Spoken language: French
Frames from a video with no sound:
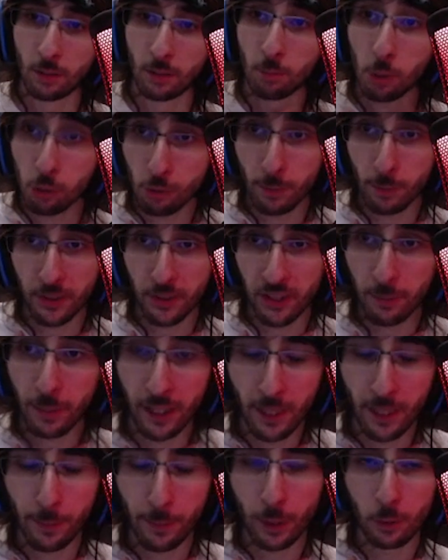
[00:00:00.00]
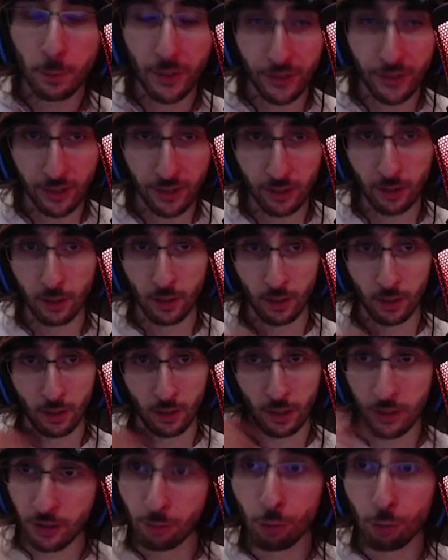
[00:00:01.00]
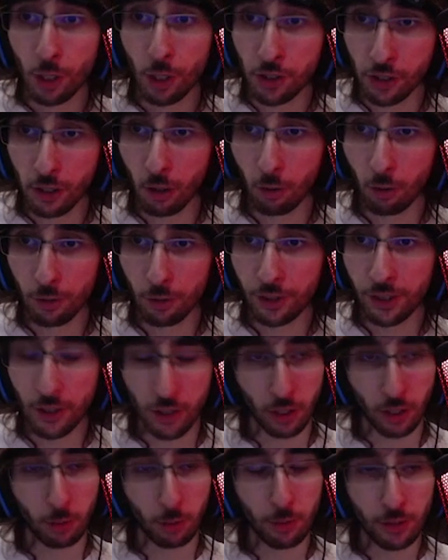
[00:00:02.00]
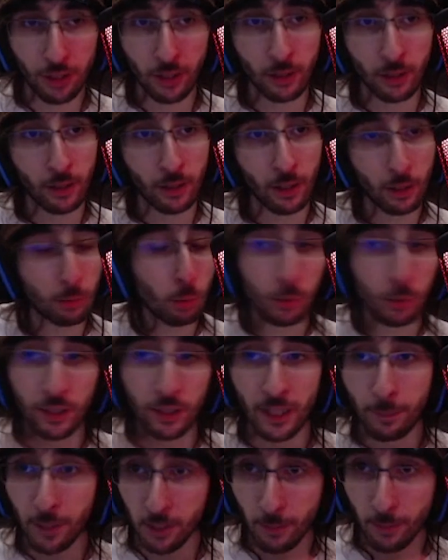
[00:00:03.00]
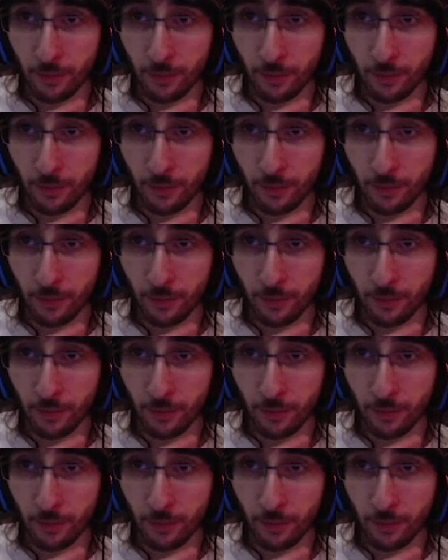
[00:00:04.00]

Moi je suis passé par là par le passé, à ce niveau-là, j'ai grandi et j'ai réussi à, tourner la page.